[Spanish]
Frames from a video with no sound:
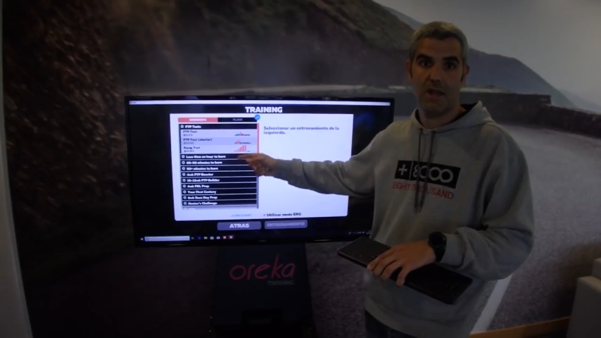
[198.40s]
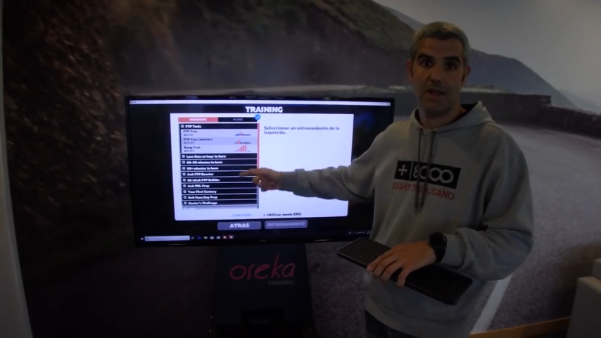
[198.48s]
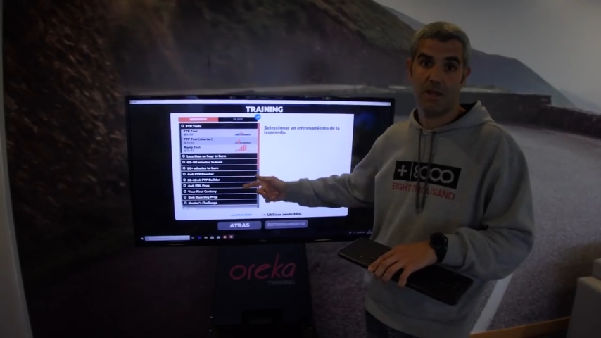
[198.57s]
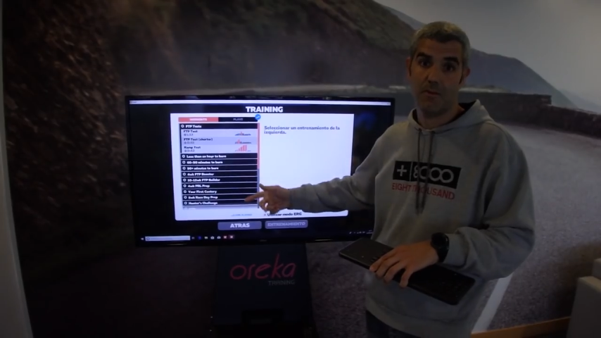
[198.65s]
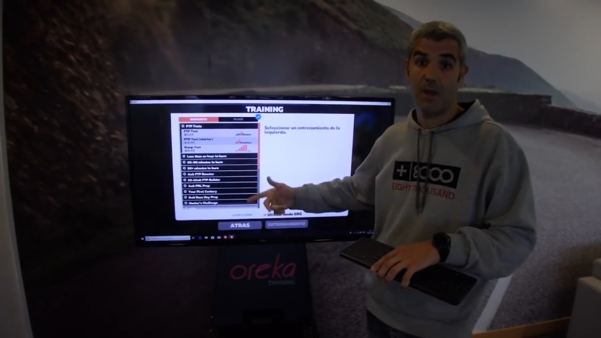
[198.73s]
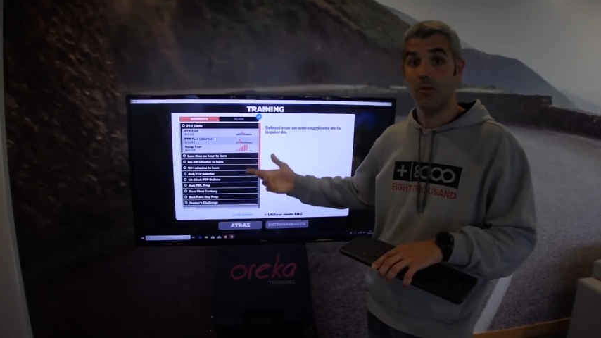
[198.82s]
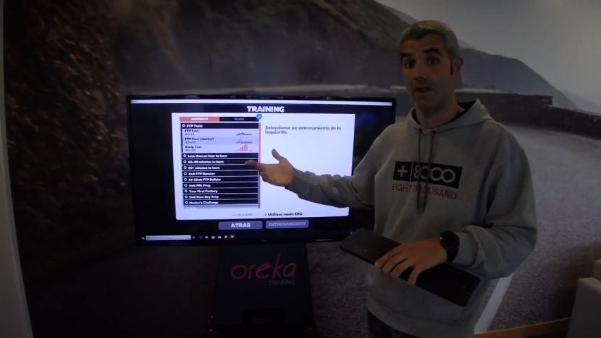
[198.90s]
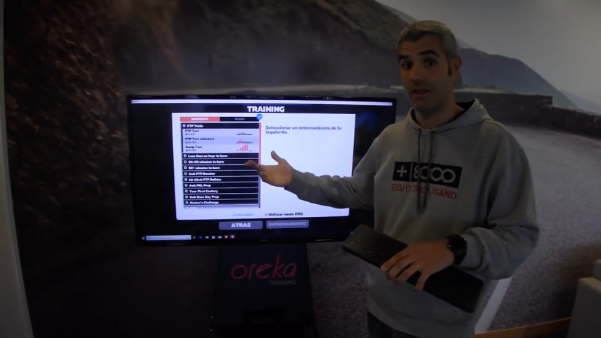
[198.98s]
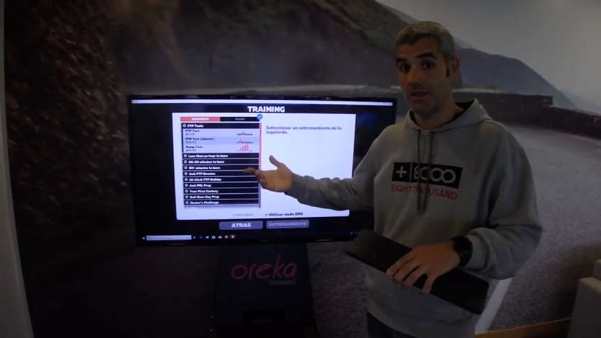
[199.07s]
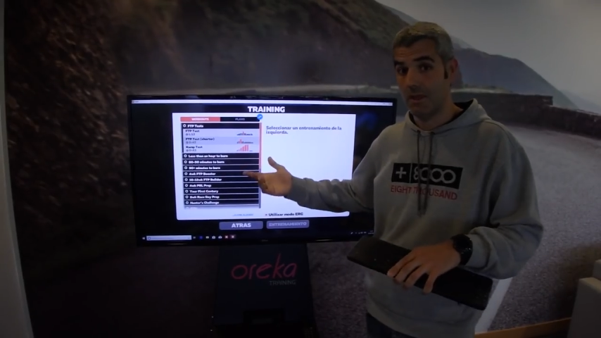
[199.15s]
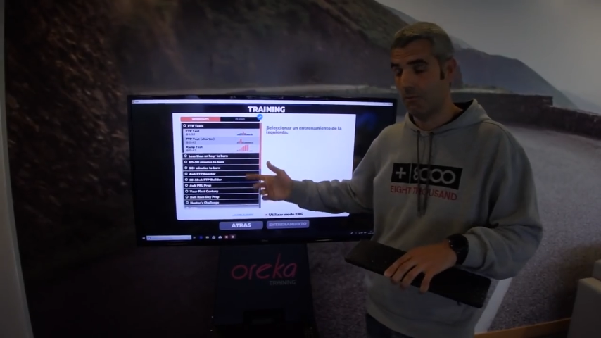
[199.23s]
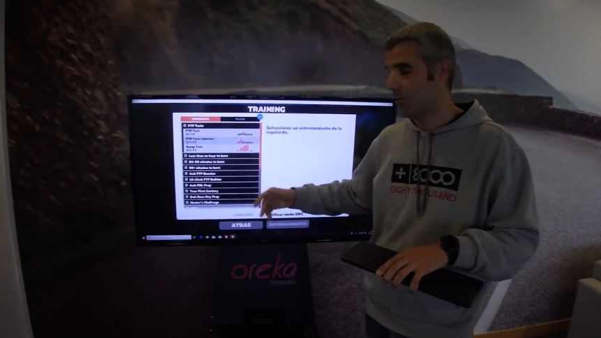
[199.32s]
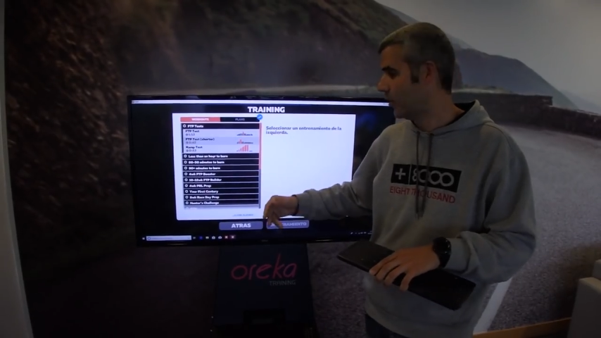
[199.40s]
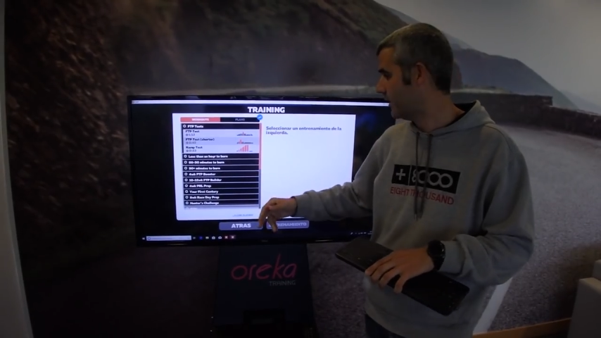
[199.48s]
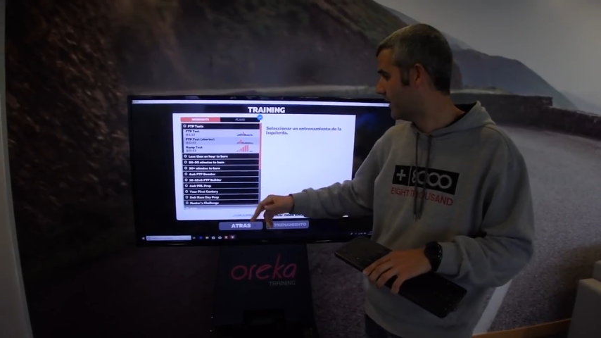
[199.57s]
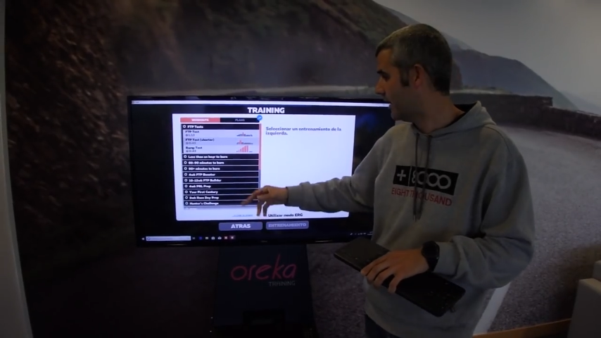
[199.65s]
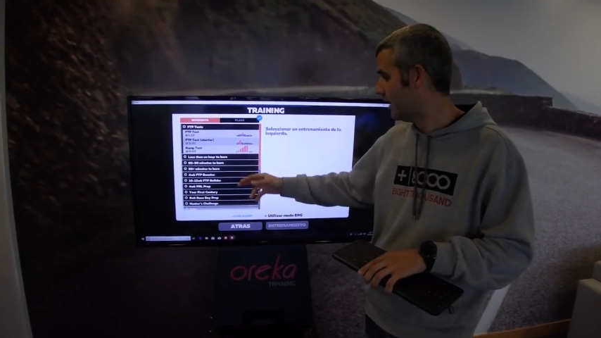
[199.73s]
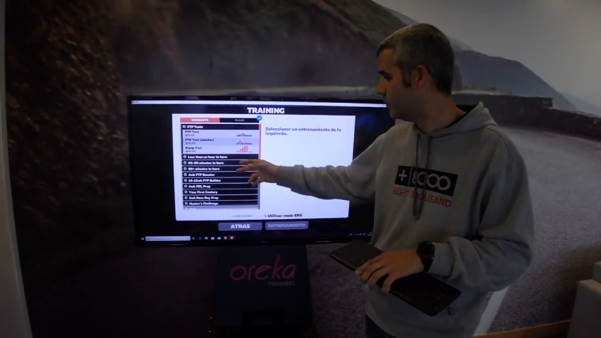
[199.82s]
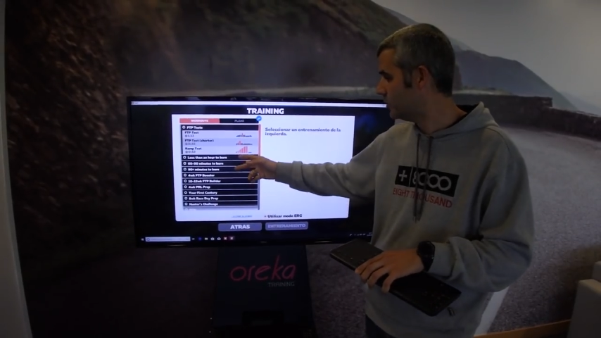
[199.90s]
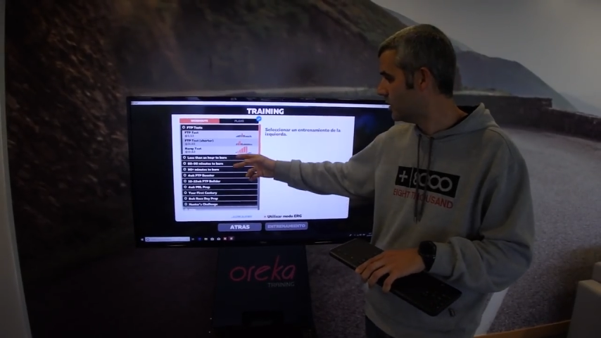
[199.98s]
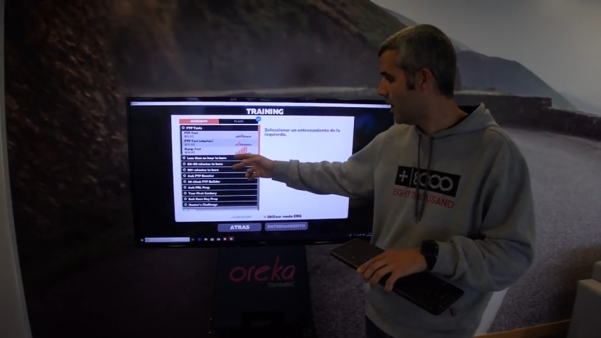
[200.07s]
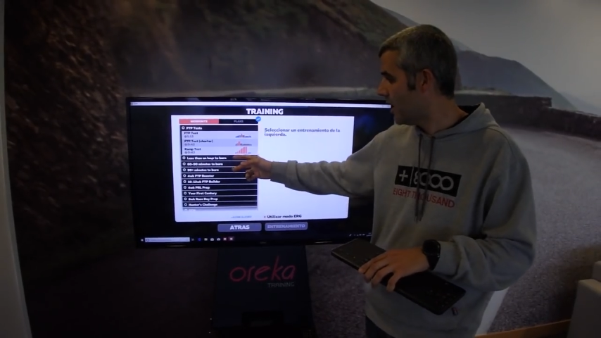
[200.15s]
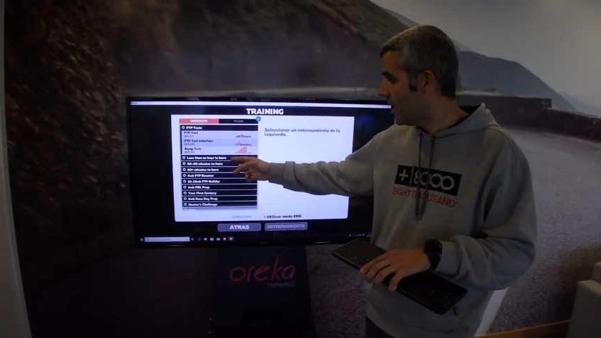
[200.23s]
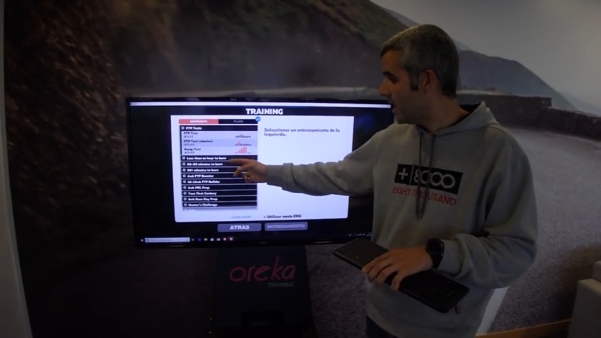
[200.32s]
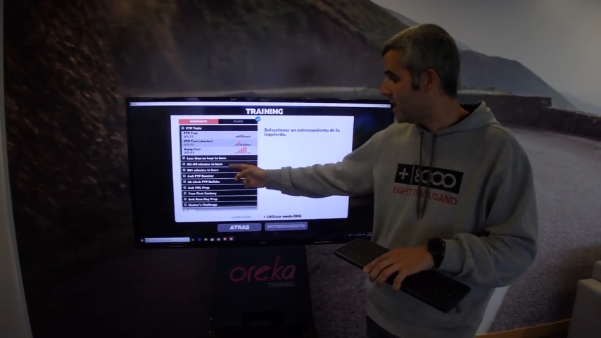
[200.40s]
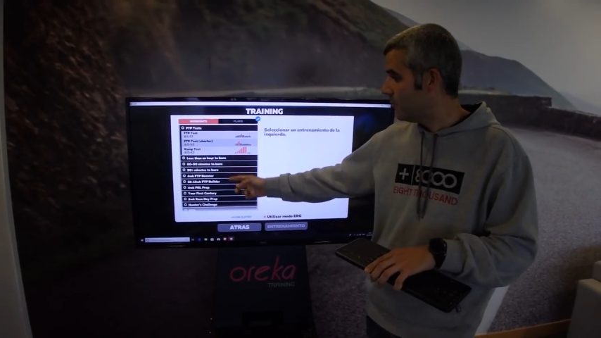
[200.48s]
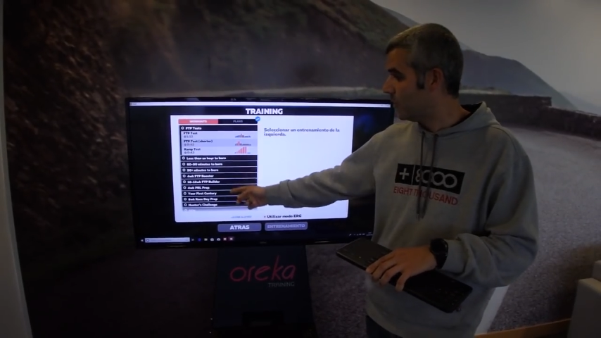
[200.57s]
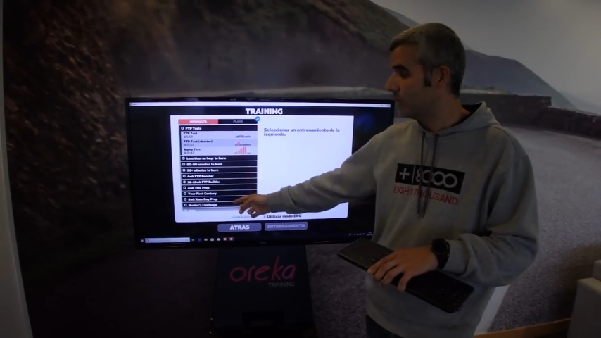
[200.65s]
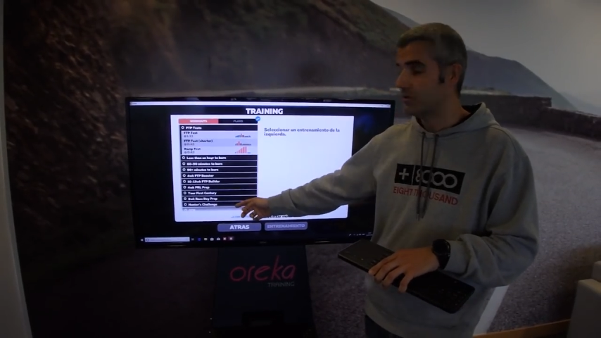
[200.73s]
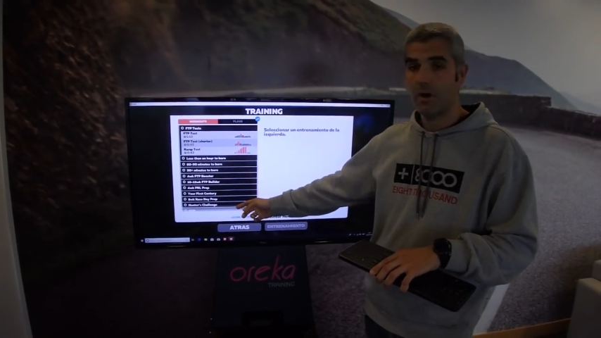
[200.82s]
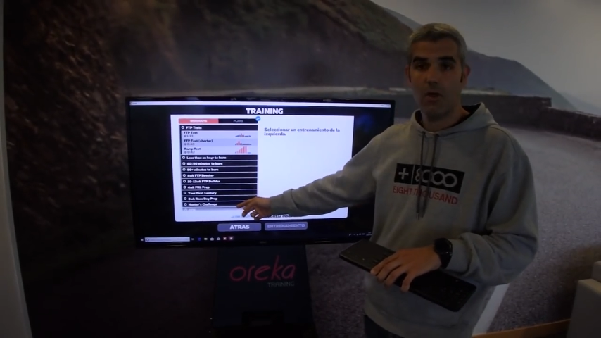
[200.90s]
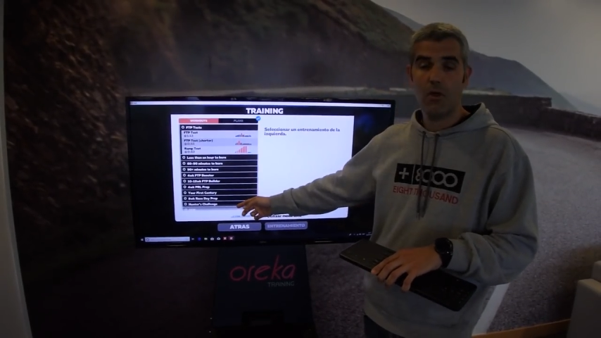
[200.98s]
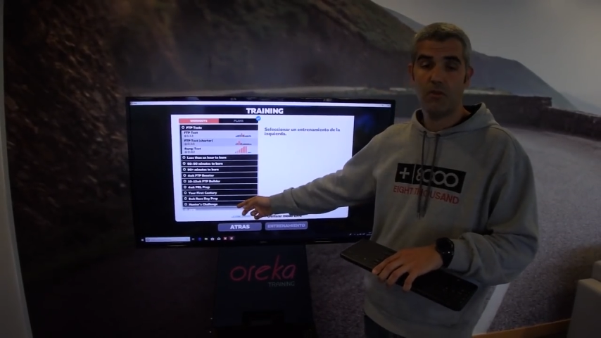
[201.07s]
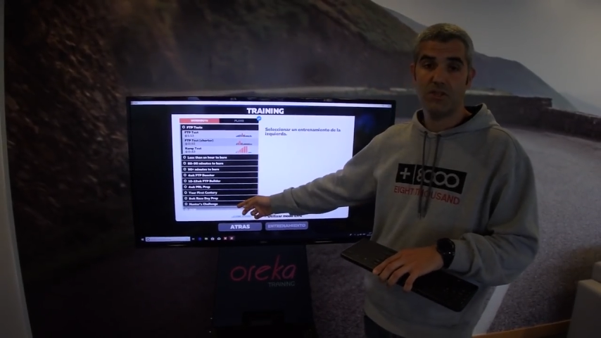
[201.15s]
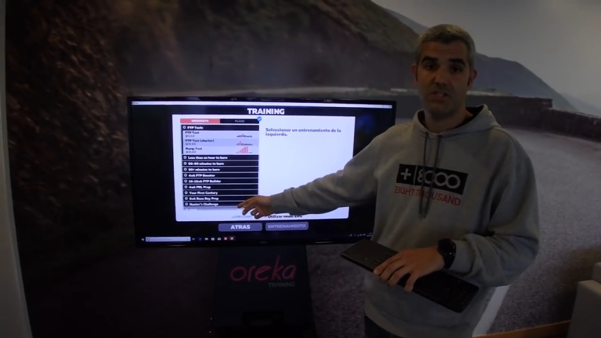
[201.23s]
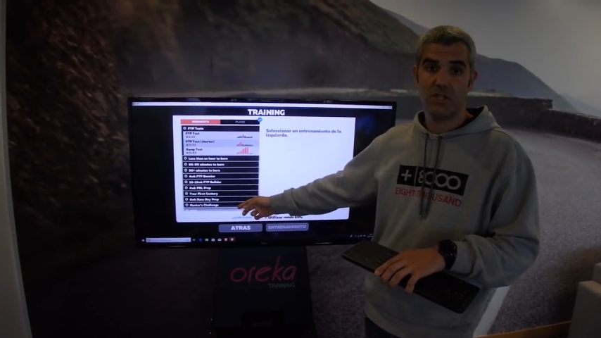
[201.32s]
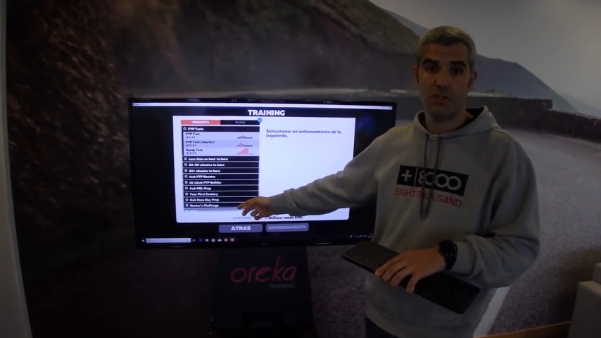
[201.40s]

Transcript: pues podríamos hacerlo a través de esta herramienta también para poder